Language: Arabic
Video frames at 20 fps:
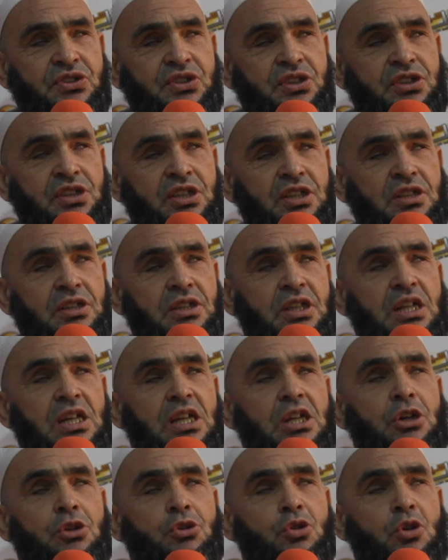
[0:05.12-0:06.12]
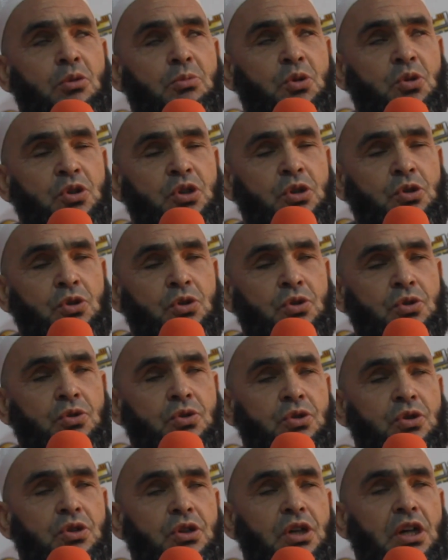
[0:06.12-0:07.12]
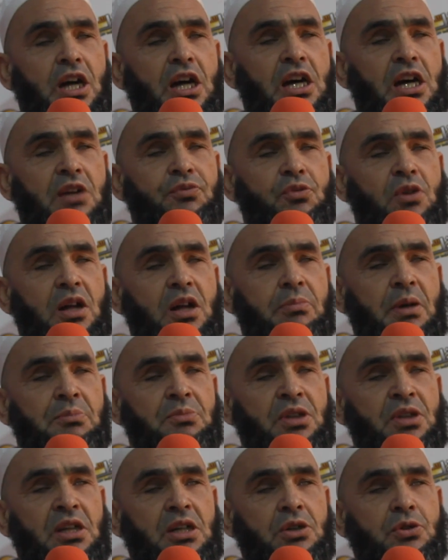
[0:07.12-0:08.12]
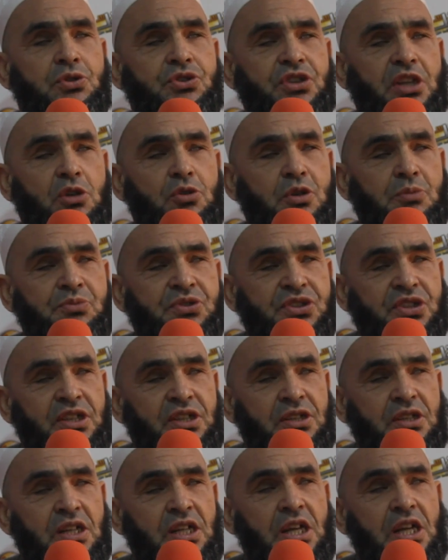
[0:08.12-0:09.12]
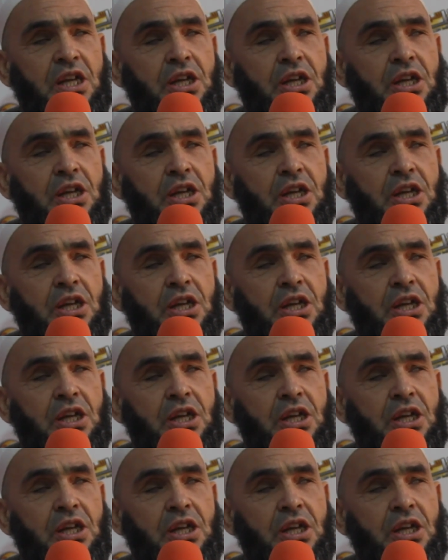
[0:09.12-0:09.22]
سيدي النمرو ينو 1459